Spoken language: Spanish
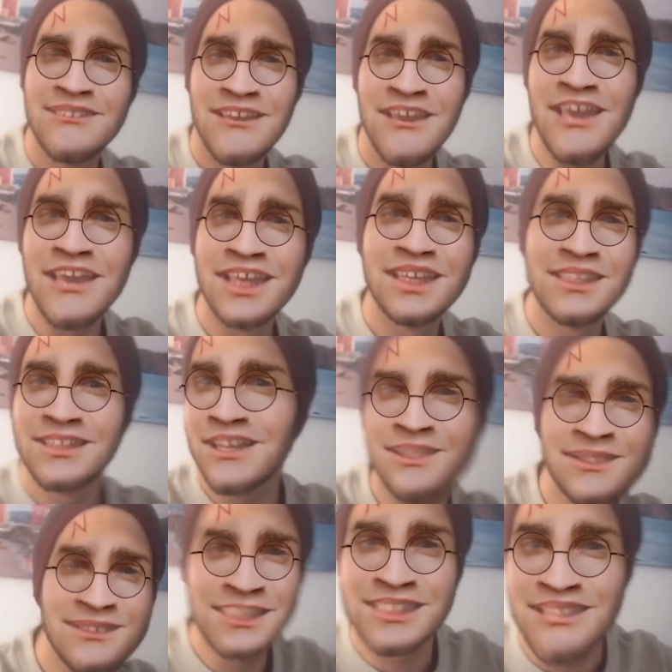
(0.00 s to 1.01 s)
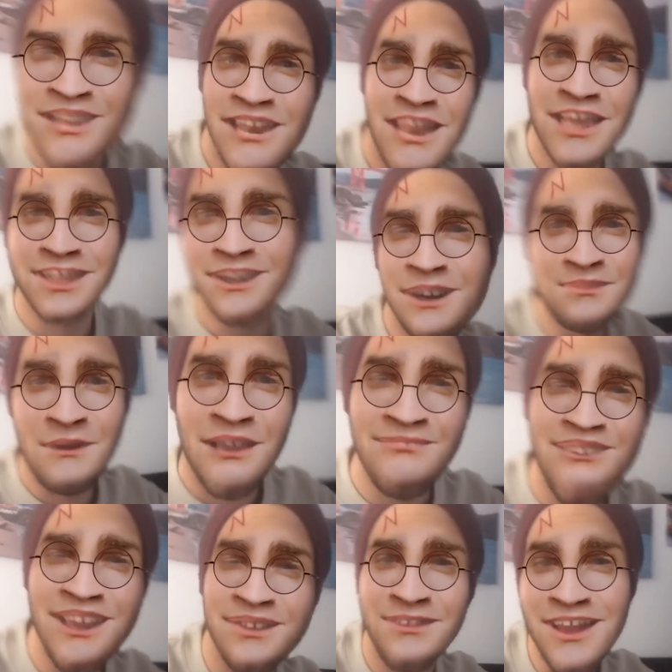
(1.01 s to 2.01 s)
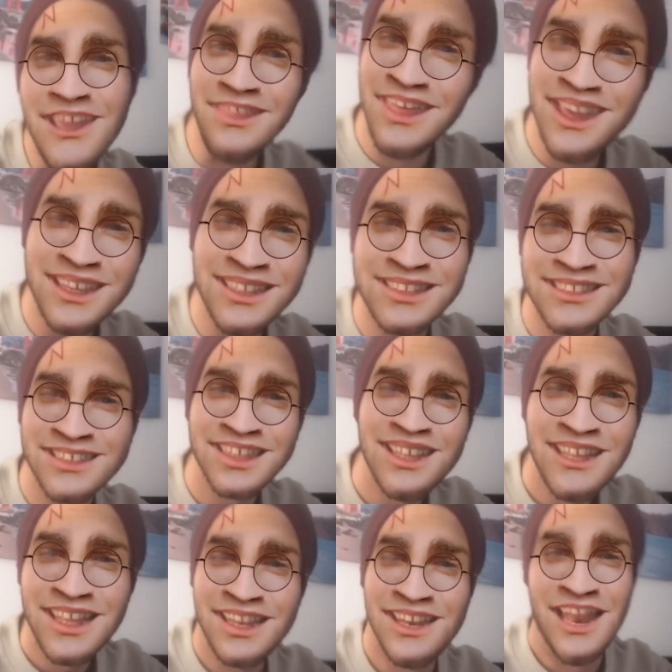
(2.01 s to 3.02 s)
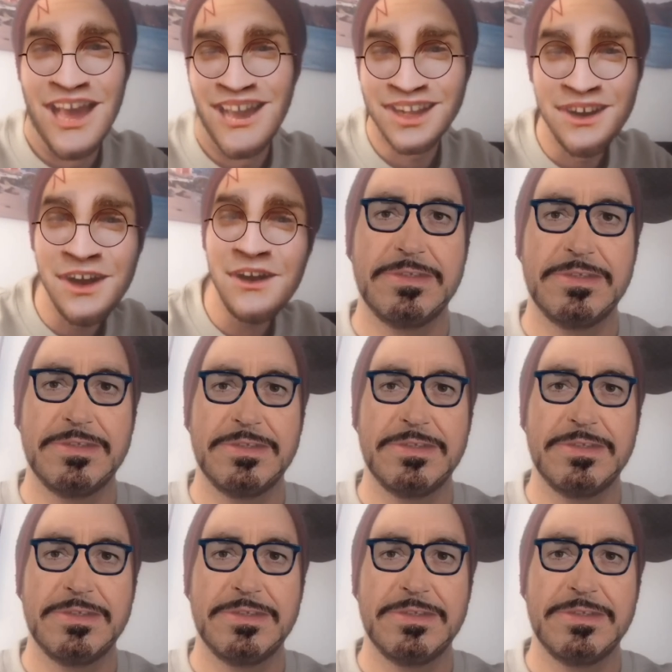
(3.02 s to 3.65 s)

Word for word: ¡Eh! ¿Dónde está la copa de Quidditch? La copa...